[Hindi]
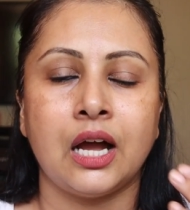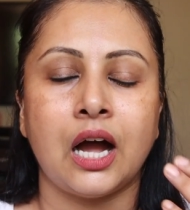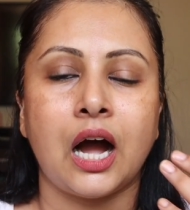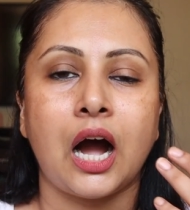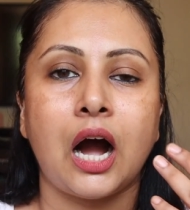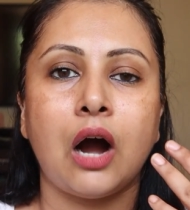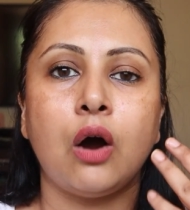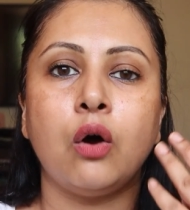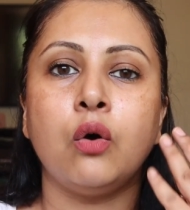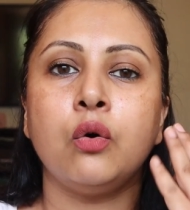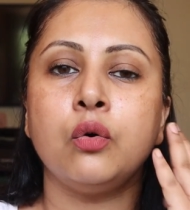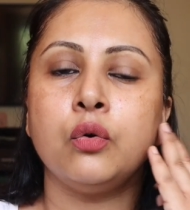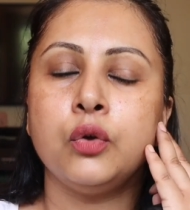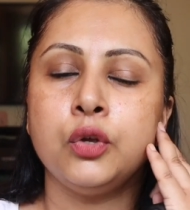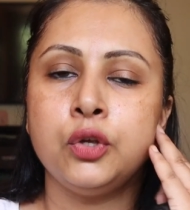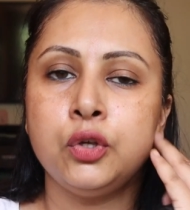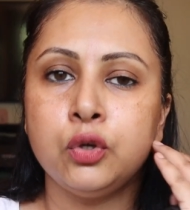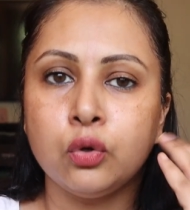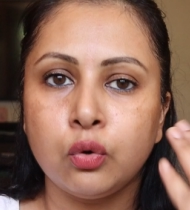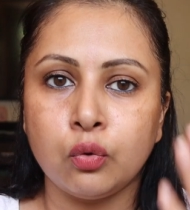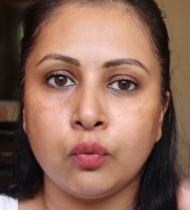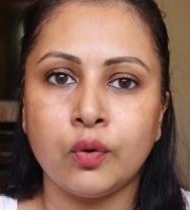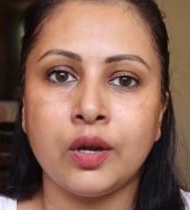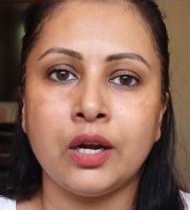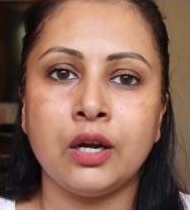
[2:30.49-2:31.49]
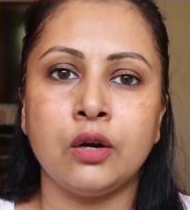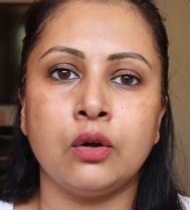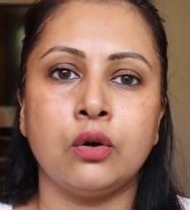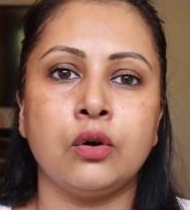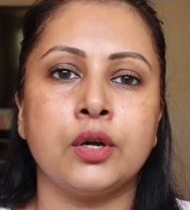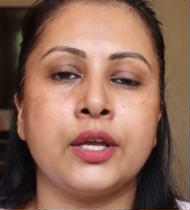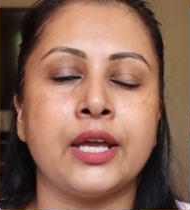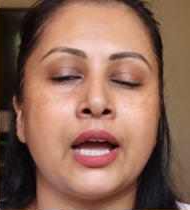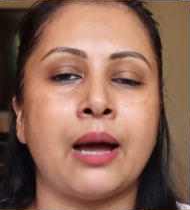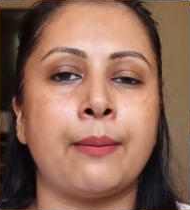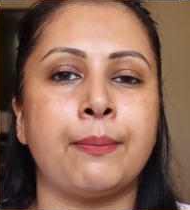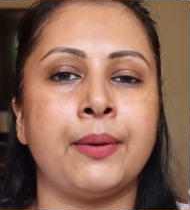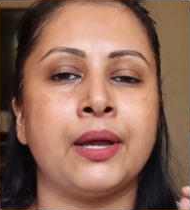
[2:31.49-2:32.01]
हाउ यू विल नो
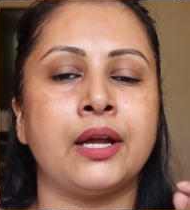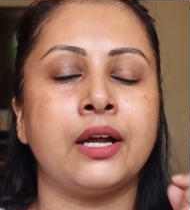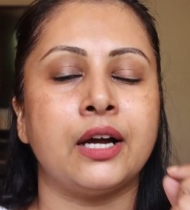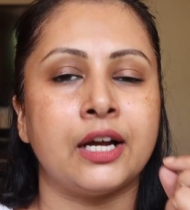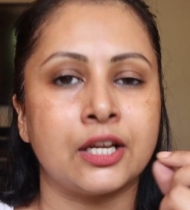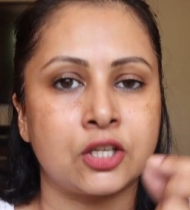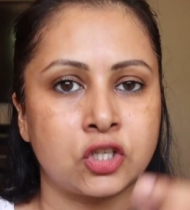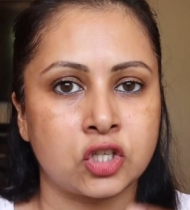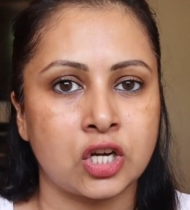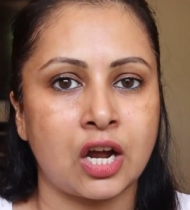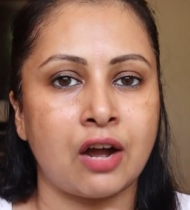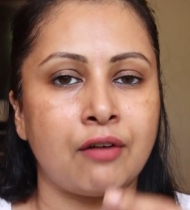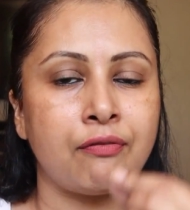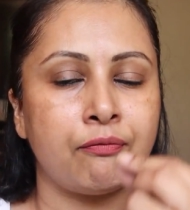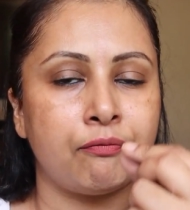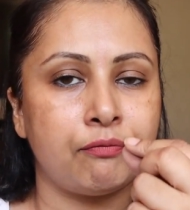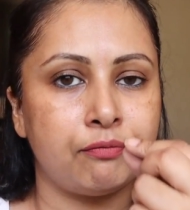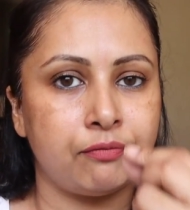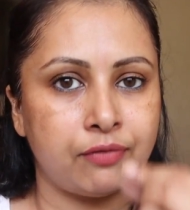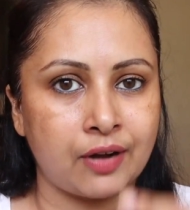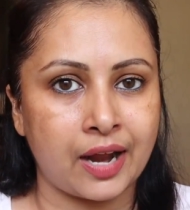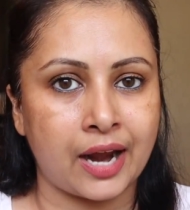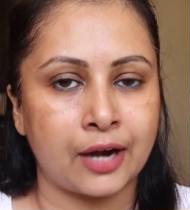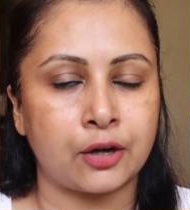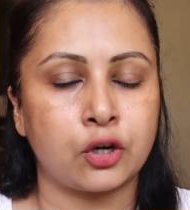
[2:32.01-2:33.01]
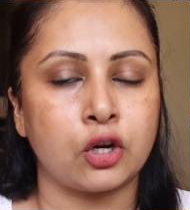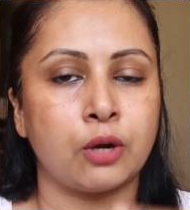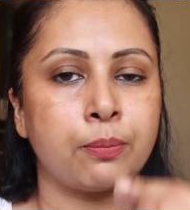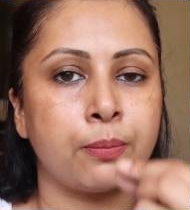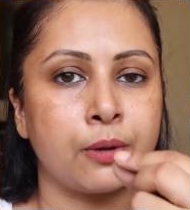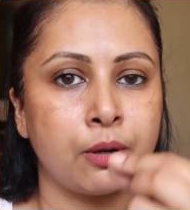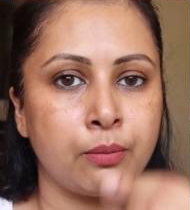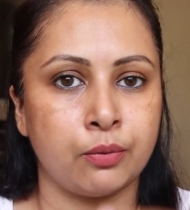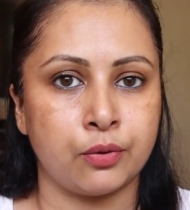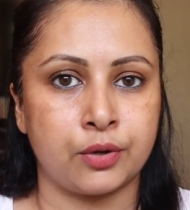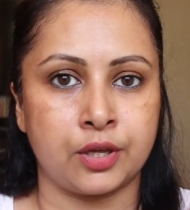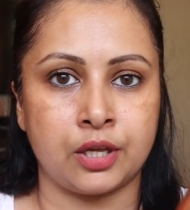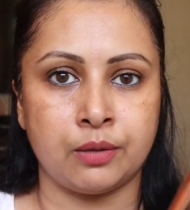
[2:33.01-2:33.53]
कि आप एक अच्छा फ्लैट टॉप का
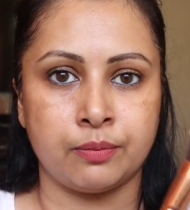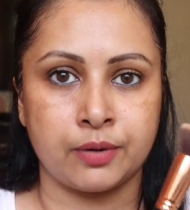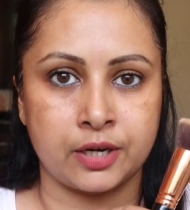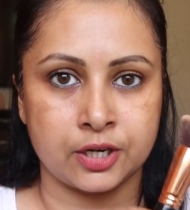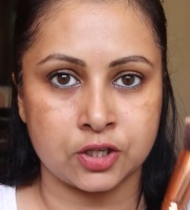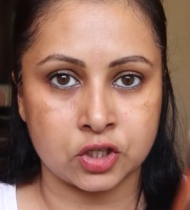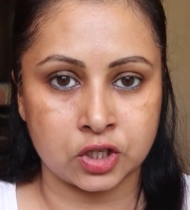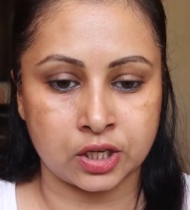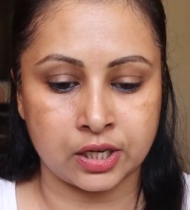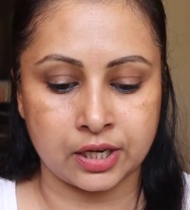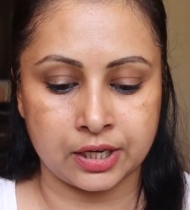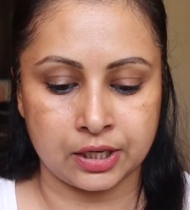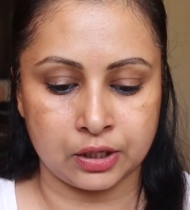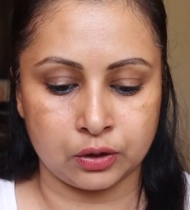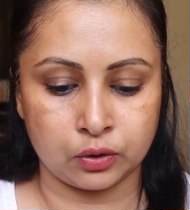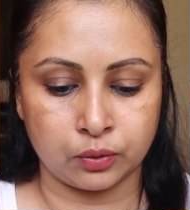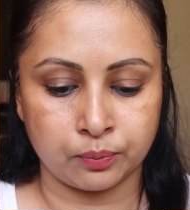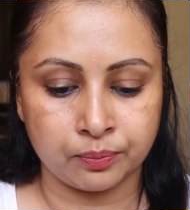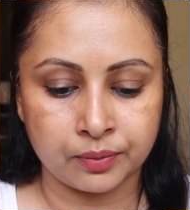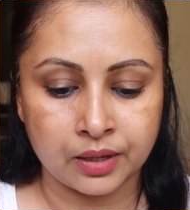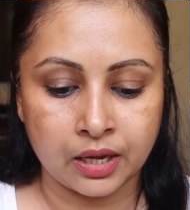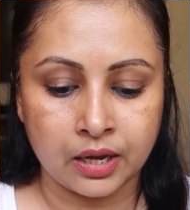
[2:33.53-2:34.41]
बुकी ब्रश खरीदो